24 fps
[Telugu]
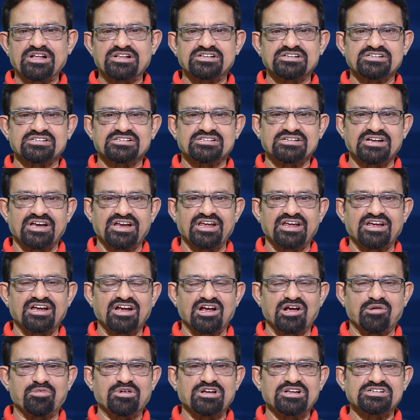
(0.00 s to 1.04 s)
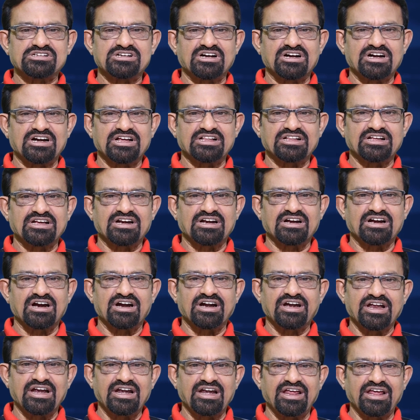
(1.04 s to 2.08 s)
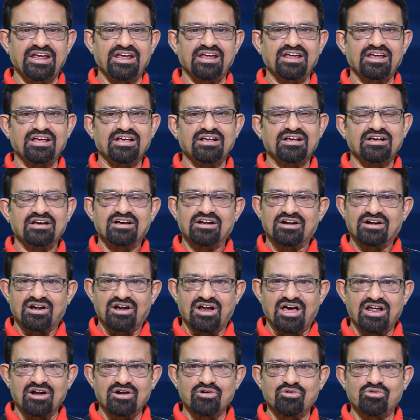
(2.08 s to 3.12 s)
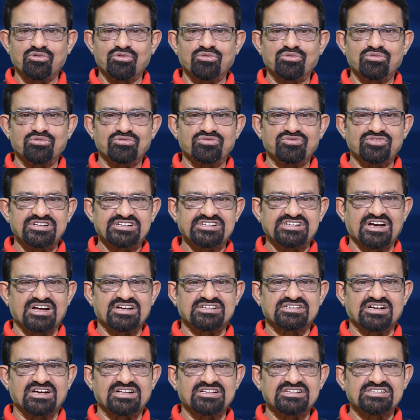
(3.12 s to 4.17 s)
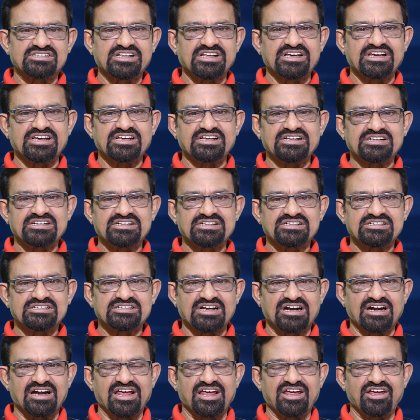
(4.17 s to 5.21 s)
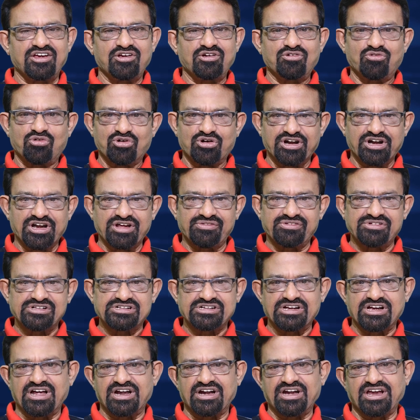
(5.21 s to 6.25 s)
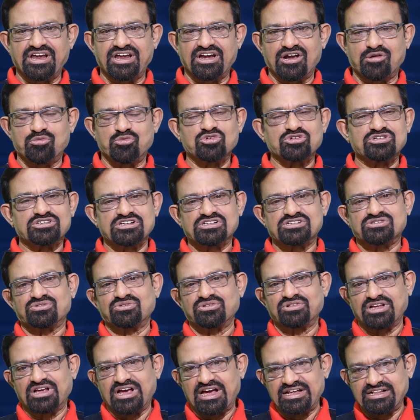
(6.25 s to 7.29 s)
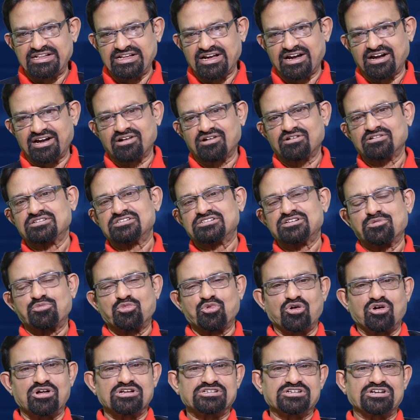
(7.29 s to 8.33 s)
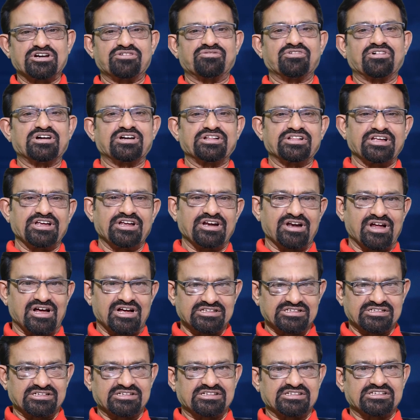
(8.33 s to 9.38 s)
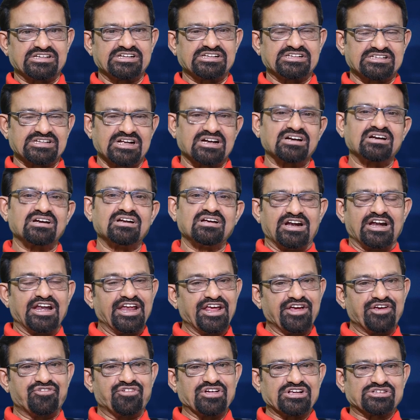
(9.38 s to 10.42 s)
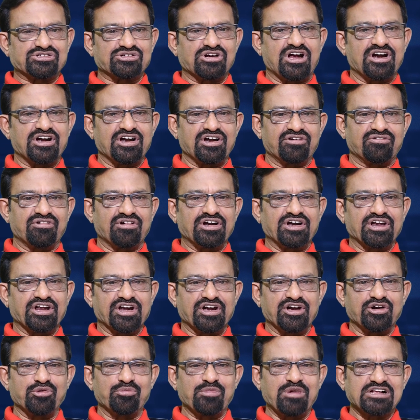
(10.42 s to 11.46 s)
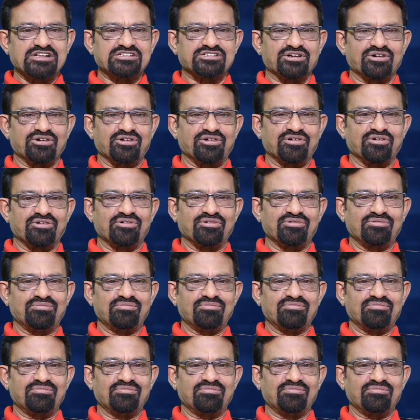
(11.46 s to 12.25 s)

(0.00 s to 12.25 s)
మ్యాచెస్ని గమనించినట్లయితే కనుక ఢిల్లీ నాలుగు విజయాలు సాధిస్తే చెన్నై ఒకటే విజయాన్ని నమోదు చేసుకుంది అయితే ఇక్కడ చెప్పుకోవాల్సినటువంటిది లాస్ట్ సీజన్ లీగ్ ఫేస్లో ఆడినటువంటి రెండు మ్యాచ్ల్లోనూ